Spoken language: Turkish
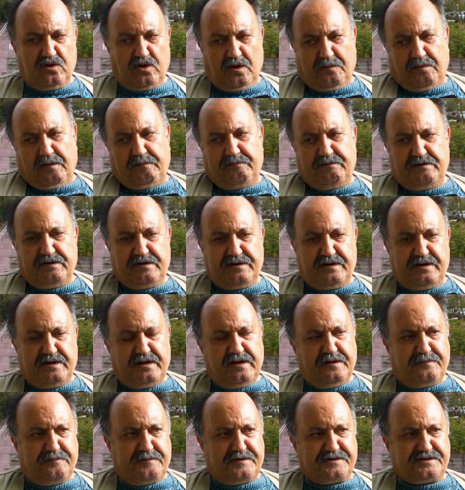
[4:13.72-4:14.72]
Yapabilir niye
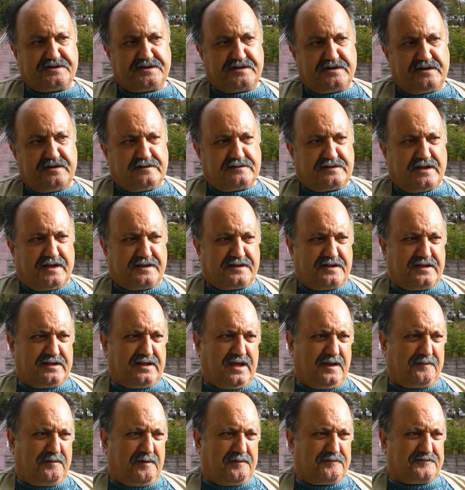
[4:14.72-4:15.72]
yapmasın? Zaten
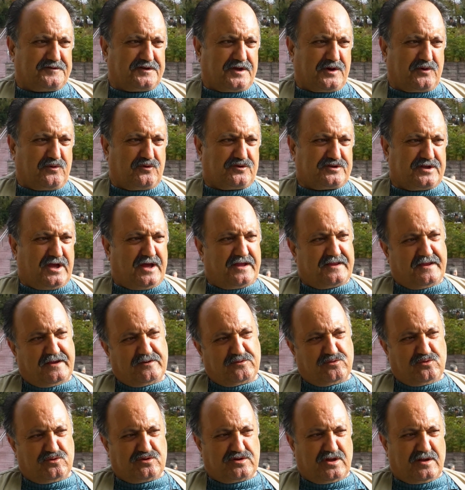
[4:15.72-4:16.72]
yapamayacak olsa
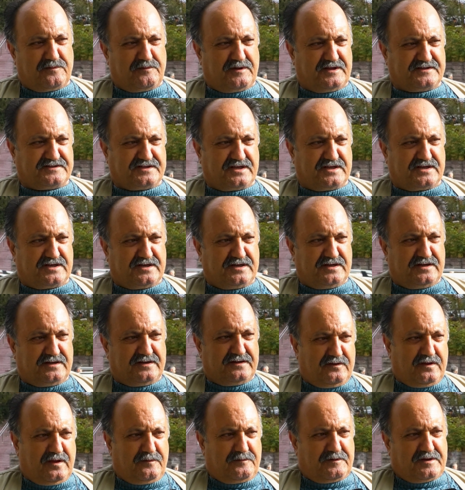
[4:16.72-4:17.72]
aday göstermezler.
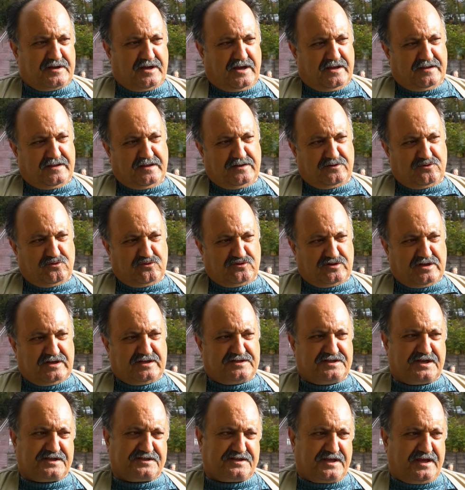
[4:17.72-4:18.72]
Demek ki aday
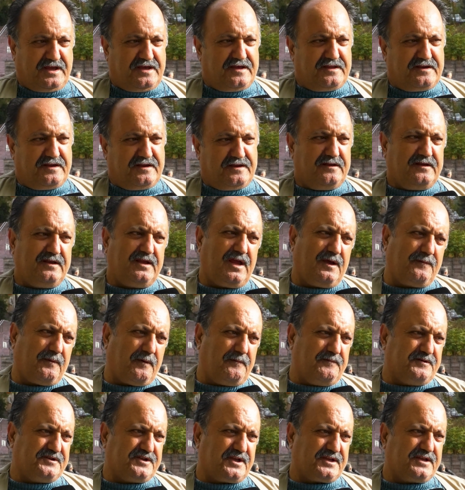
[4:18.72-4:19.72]
gösterecekse eğer
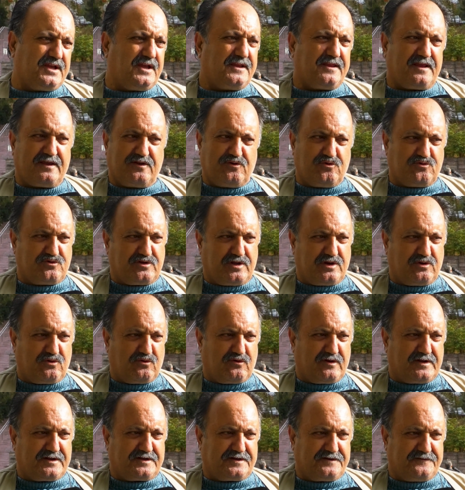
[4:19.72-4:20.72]
yapabilecek aday
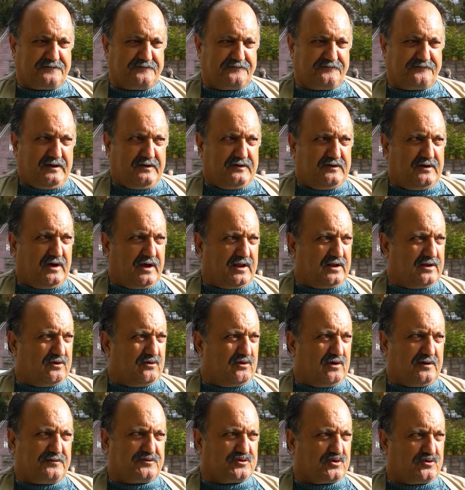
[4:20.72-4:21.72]
gösteriyorlar. Yani
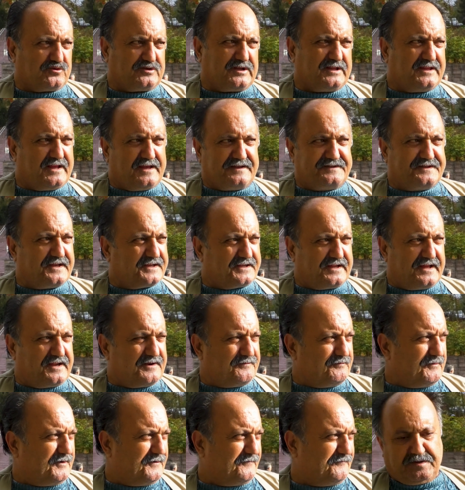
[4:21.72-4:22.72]
öyle bir şey olsa
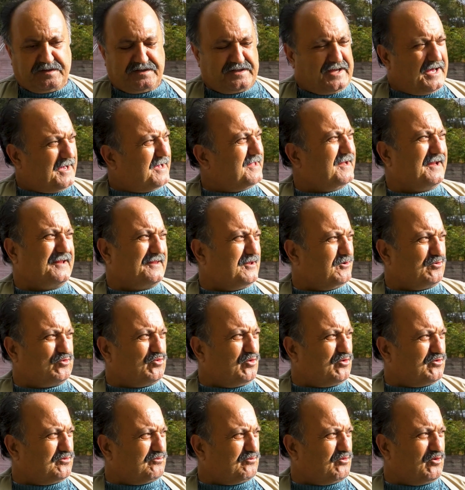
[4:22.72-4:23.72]
desteklerim. Ben yakınında
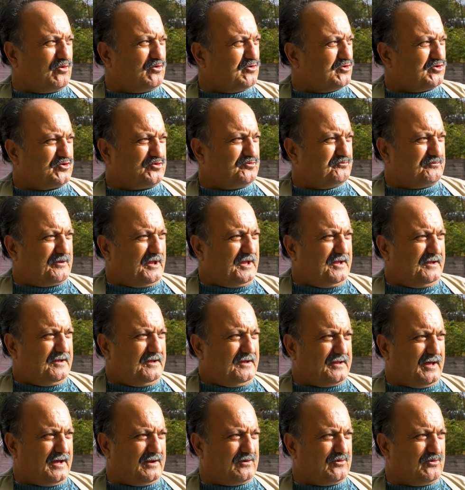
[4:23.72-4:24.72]
gördüm, konuştum da
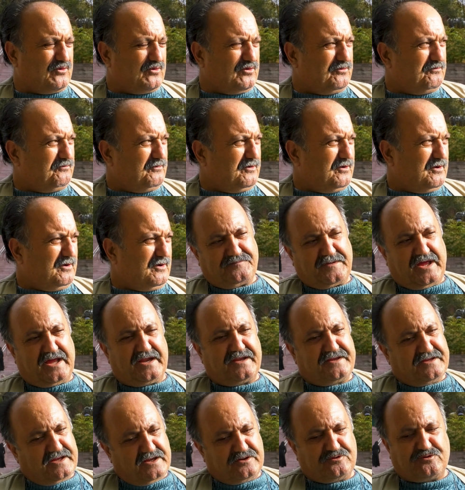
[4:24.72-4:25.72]
tanıyorum.
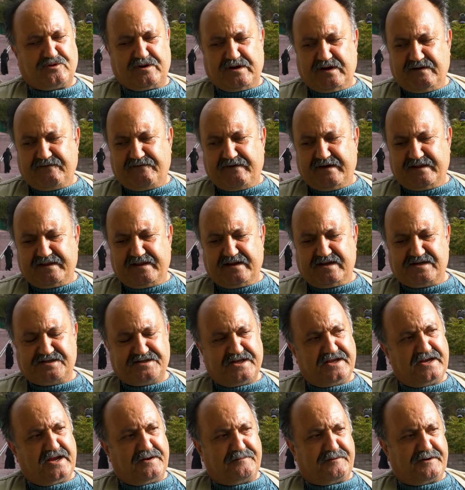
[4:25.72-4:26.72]
Yani Keçören'e faydalı
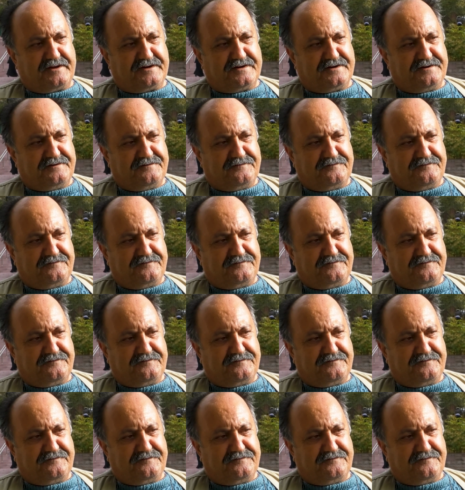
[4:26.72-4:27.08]
işler yapar.